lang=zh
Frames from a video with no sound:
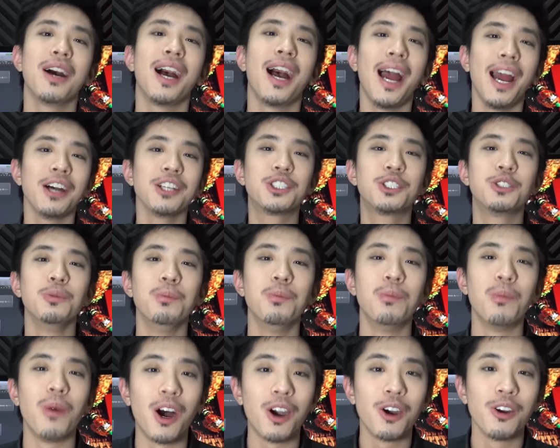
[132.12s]
还有
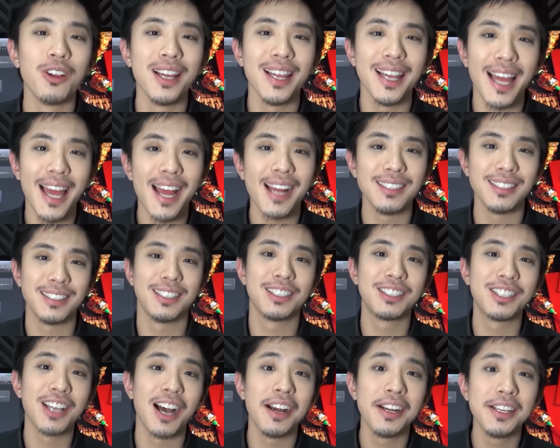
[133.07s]
Tomorrowland 的
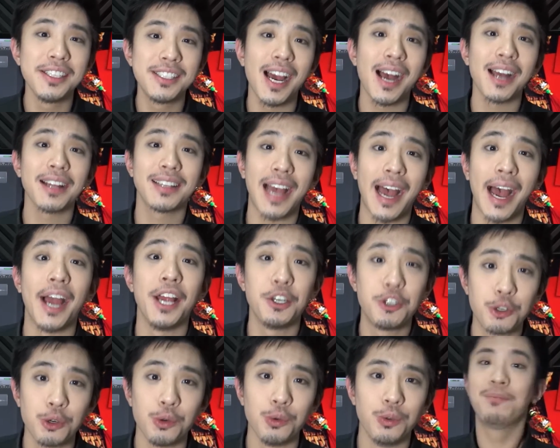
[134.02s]
当家台
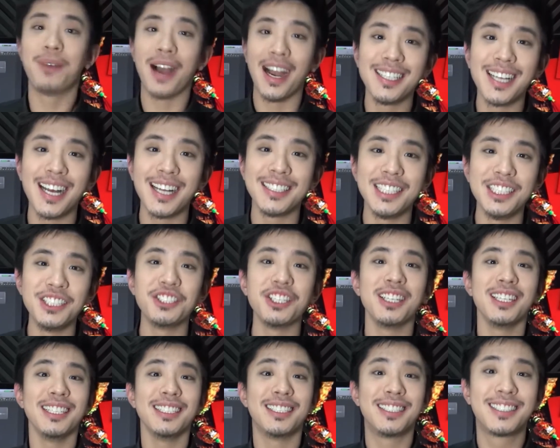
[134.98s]
柱，百大 DJ
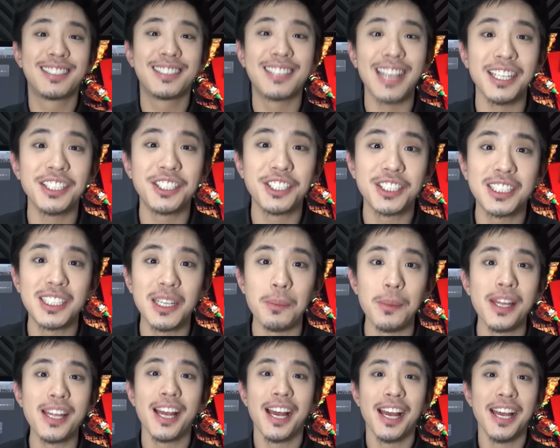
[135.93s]
第三十四
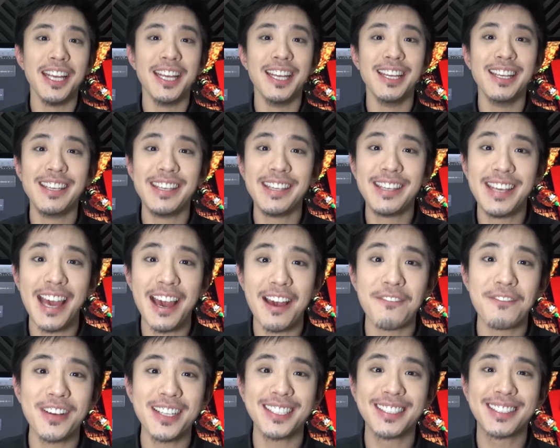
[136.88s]
名的
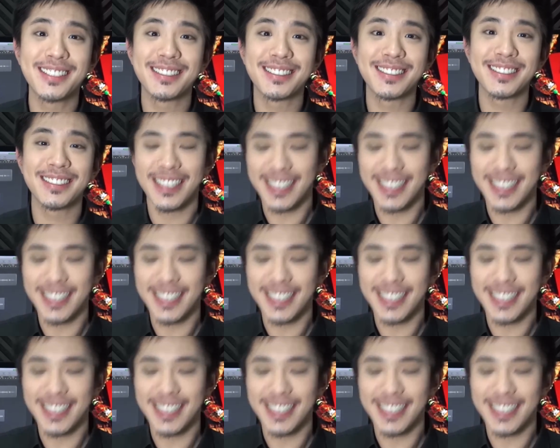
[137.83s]
Yves，